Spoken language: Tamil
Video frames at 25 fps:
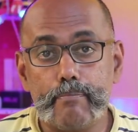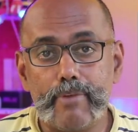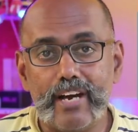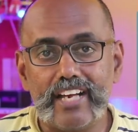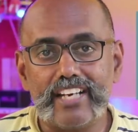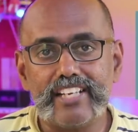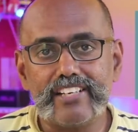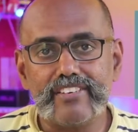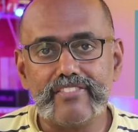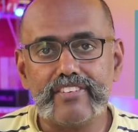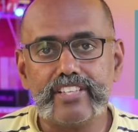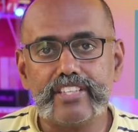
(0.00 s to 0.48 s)

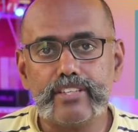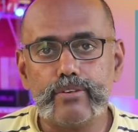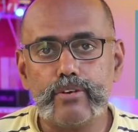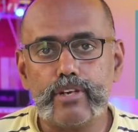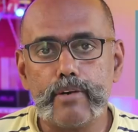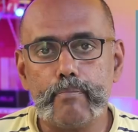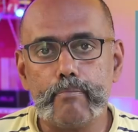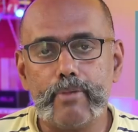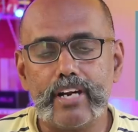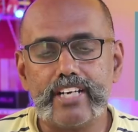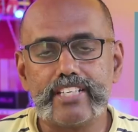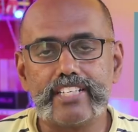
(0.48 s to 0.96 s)
பலர் வந்து
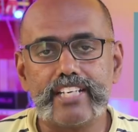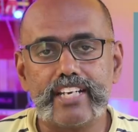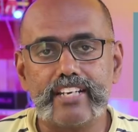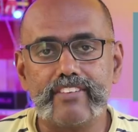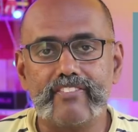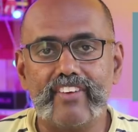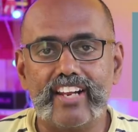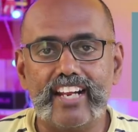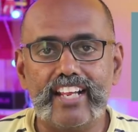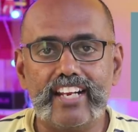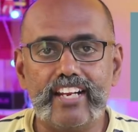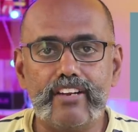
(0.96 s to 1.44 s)
ஒரு பட்ஜெட்
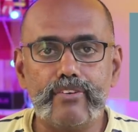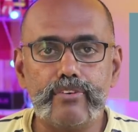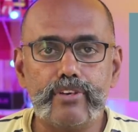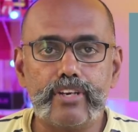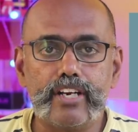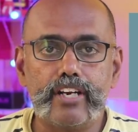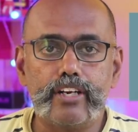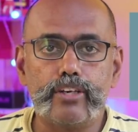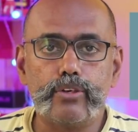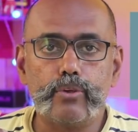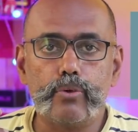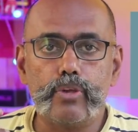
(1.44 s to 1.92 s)
விலையில்
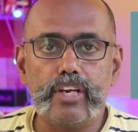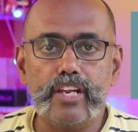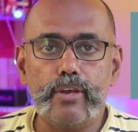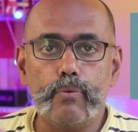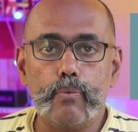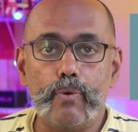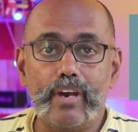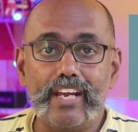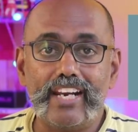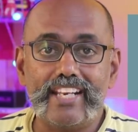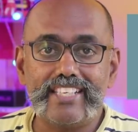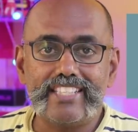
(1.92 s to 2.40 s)
ஒரு ட்ரூலி
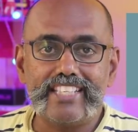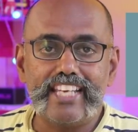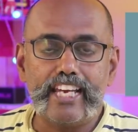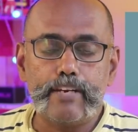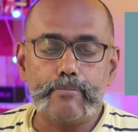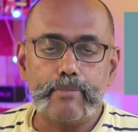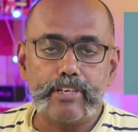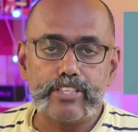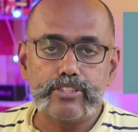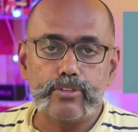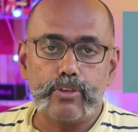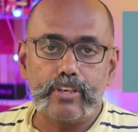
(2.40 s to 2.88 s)
ஒயர்லெஸ்
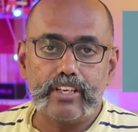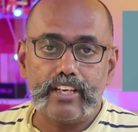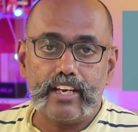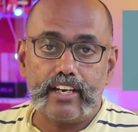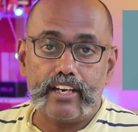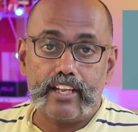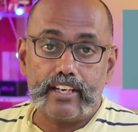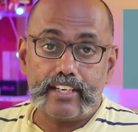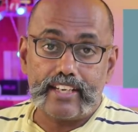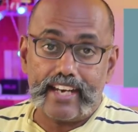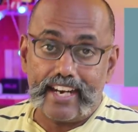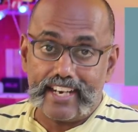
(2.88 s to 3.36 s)
இயர்பட்ஸ் சொல்லுங்க
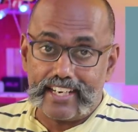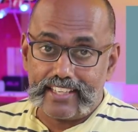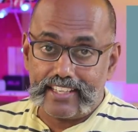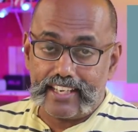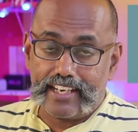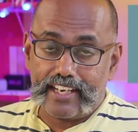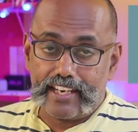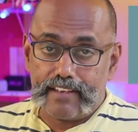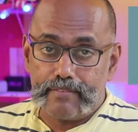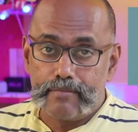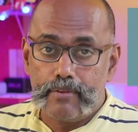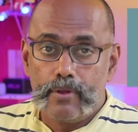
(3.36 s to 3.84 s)
அண்ணான்னு
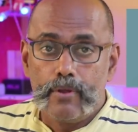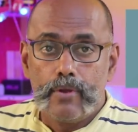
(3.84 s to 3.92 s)
கேட்டிருந்தீங்க